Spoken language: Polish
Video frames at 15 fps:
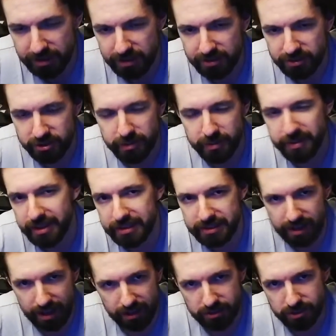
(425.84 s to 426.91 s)
żeby je
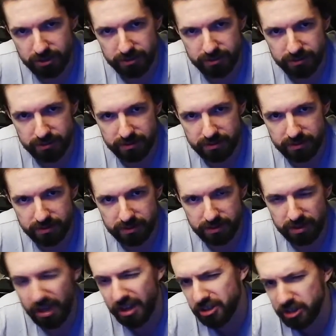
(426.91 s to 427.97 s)
zdać.
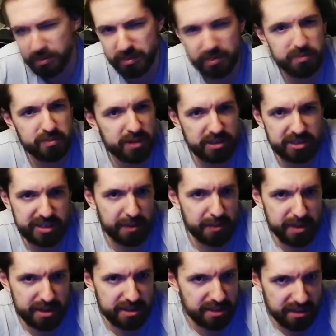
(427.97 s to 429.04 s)
Nie, żeby mieć
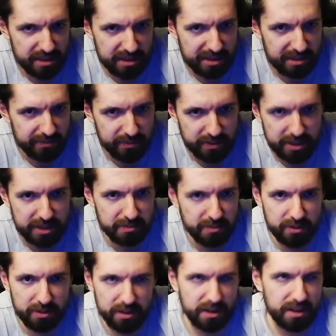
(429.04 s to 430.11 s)
same jedynki, dwójki,
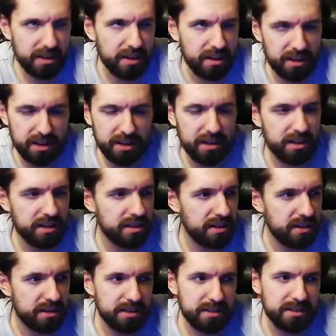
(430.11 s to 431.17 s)
bo
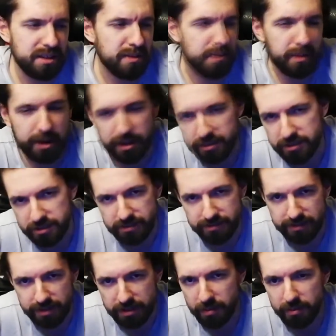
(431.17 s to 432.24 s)
nie mam chęci,
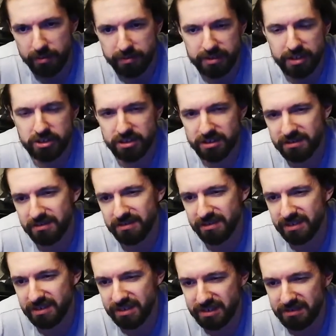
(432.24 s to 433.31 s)
wiadomo. Znaczy,
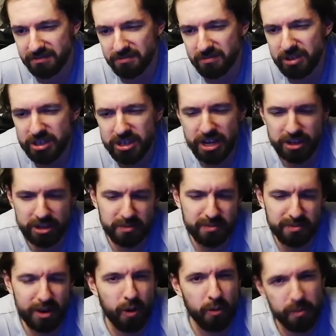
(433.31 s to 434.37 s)
myślę, że
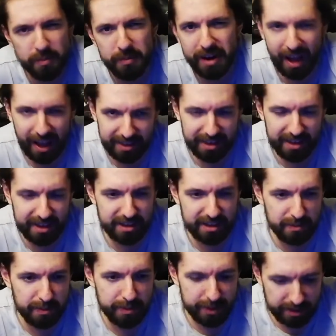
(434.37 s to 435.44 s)
dałbym radę,
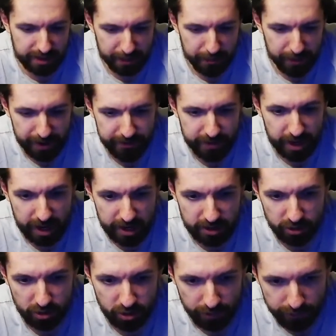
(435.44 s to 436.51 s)
gdybym tak naprawdę
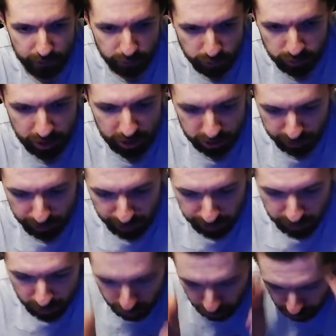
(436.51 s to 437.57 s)
hardkorowo usiadł, żebym
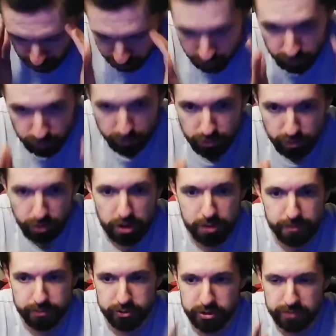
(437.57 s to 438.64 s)
tylko
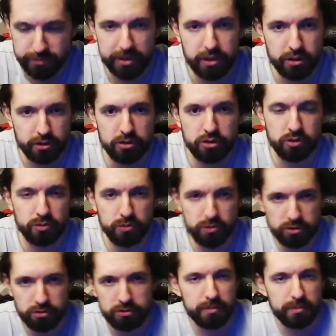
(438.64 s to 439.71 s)
przez dwa tygodnie się
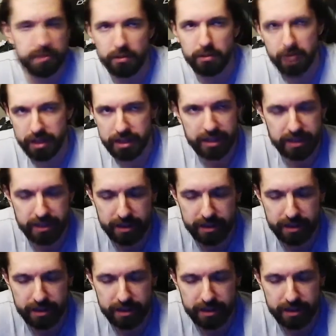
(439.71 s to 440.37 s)
uczył, to bym dał radę,